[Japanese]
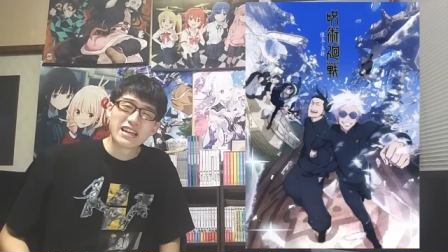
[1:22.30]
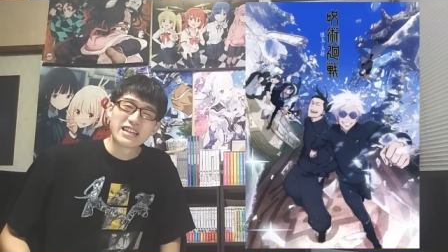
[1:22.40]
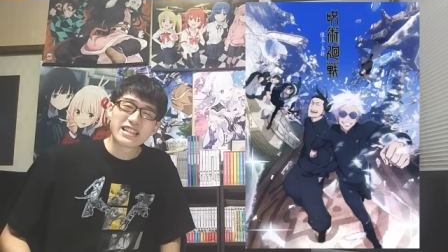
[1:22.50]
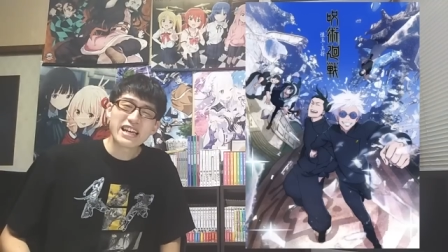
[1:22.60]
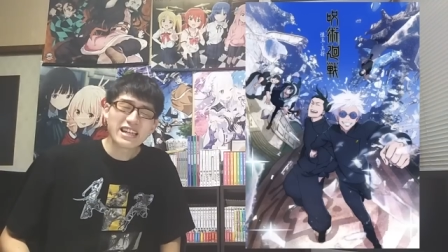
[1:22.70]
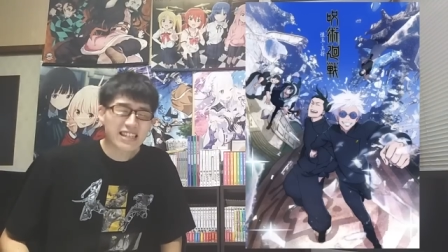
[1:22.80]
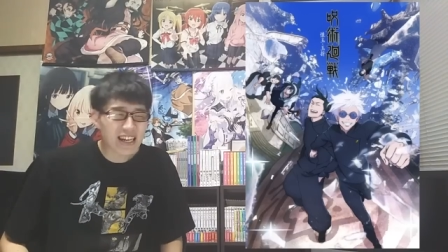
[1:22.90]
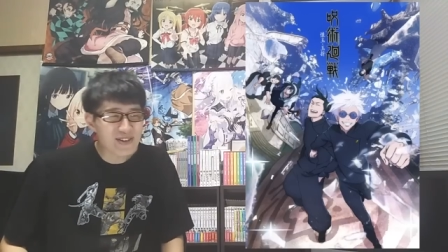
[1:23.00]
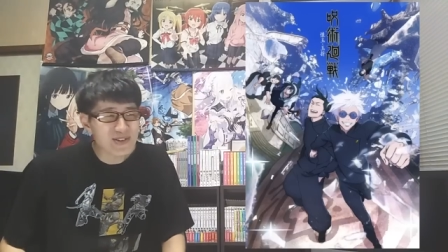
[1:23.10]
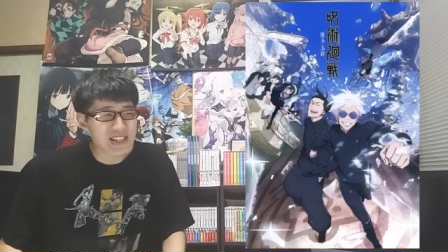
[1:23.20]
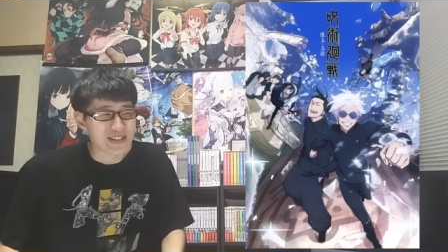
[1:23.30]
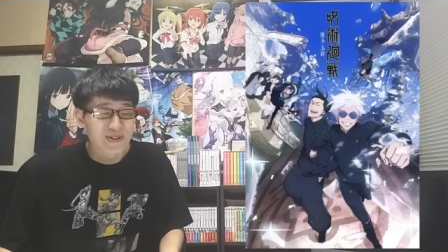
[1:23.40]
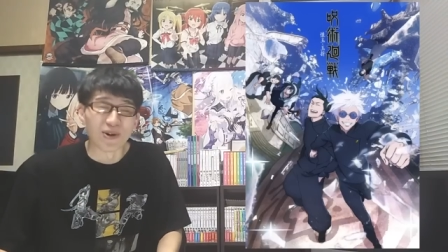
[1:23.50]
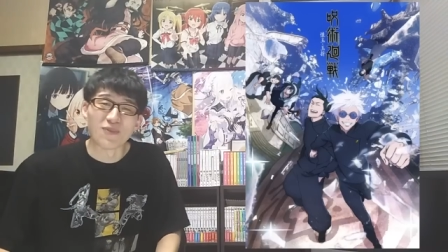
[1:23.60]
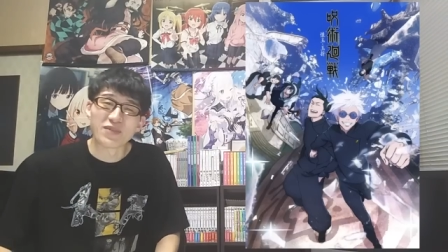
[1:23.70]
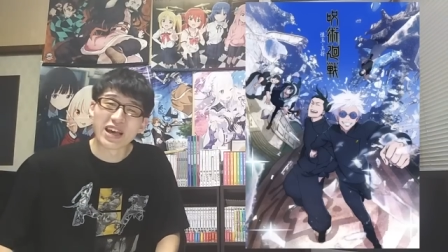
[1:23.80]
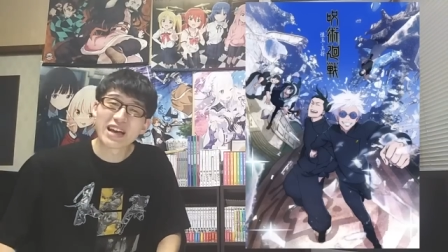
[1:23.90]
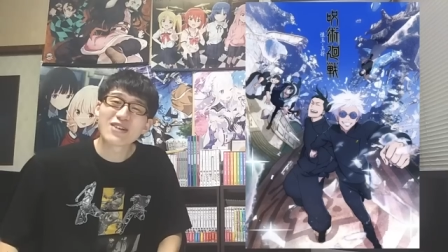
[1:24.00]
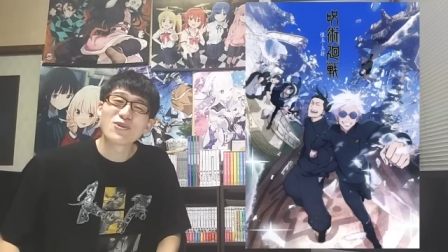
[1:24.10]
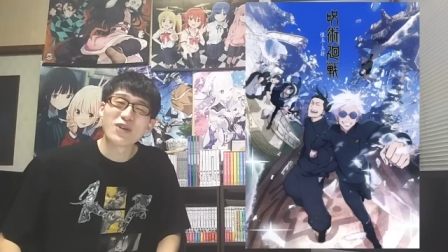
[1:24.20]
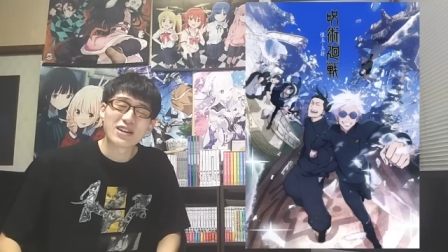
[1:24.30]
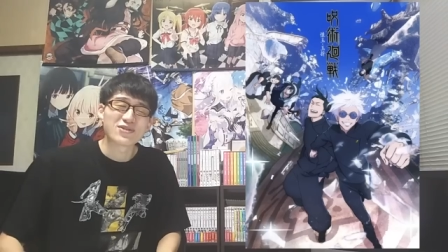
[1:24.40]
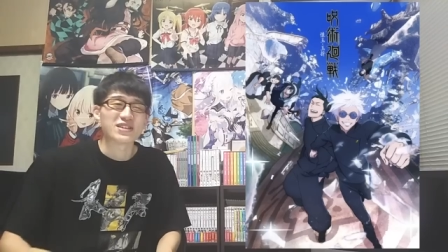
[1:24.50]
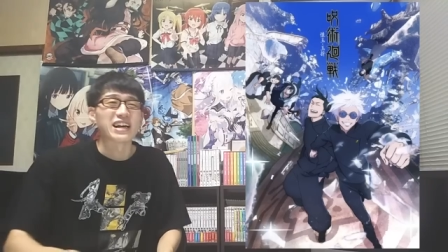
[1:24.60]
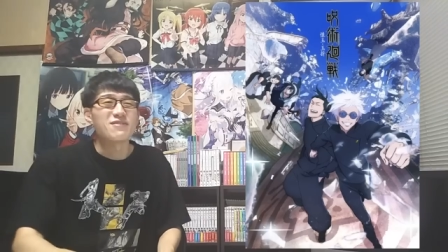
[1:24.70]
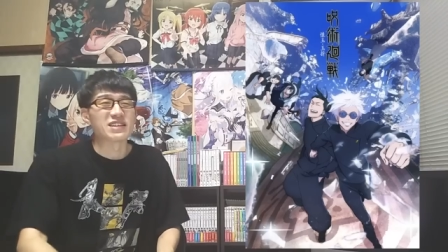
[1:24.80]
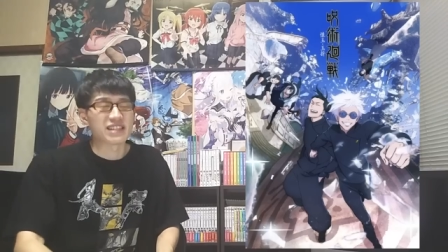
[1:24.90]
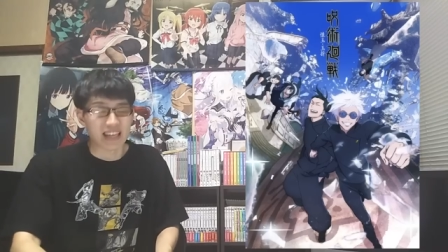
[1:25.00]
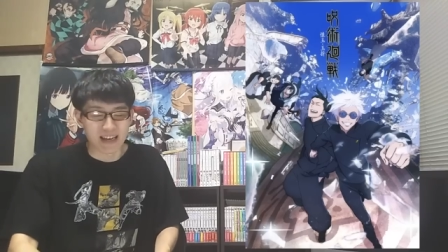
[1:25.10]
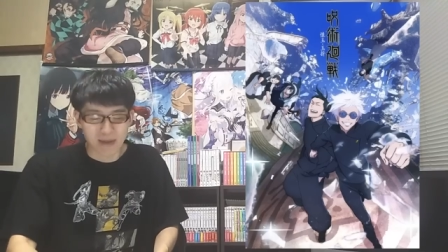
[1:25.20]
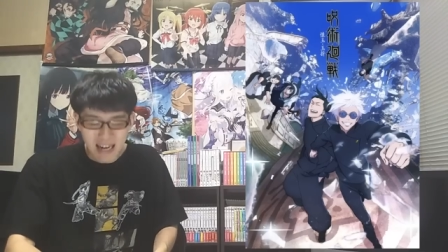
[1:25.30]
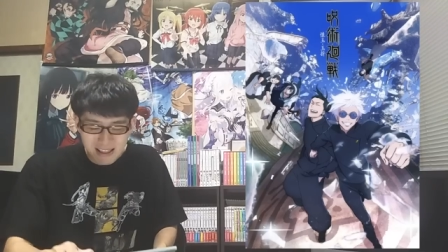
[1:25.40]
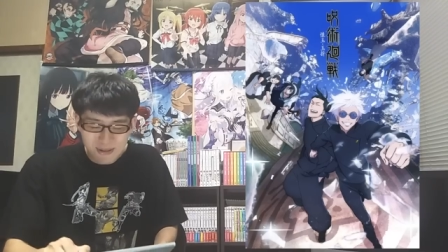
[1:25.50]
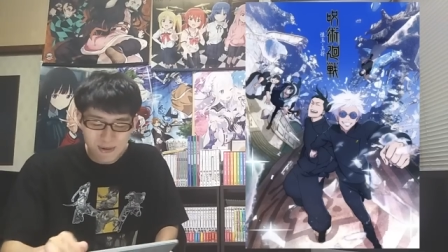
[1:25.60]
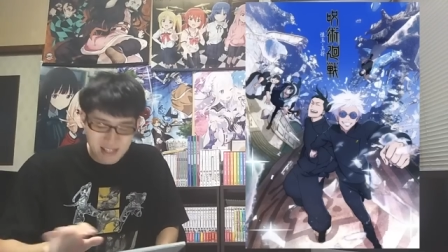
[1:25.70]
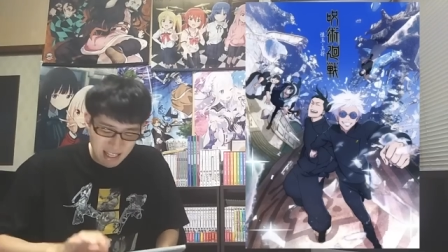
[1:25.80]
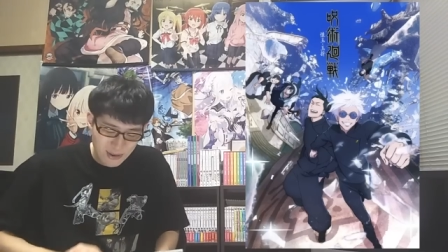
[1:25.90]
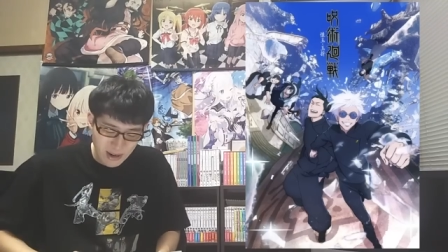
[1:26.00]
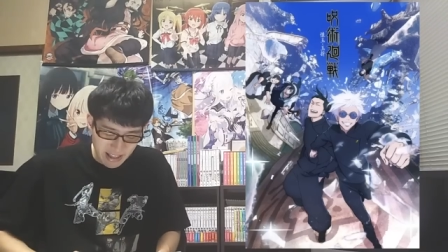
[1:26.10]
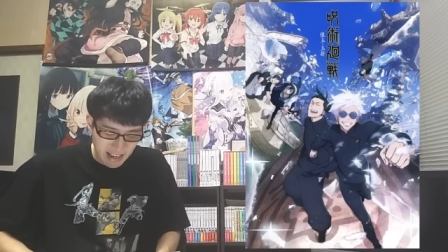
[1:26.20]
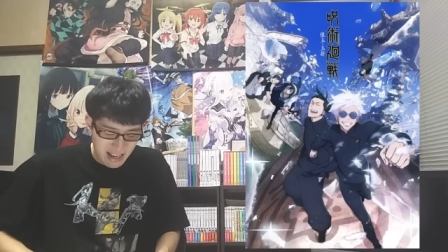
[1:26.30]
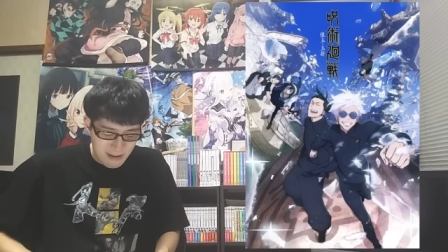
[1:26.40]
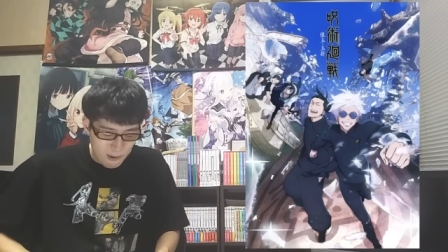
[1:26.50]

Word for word: 制作陣の変更がいくつかありまして、監督さんとかね、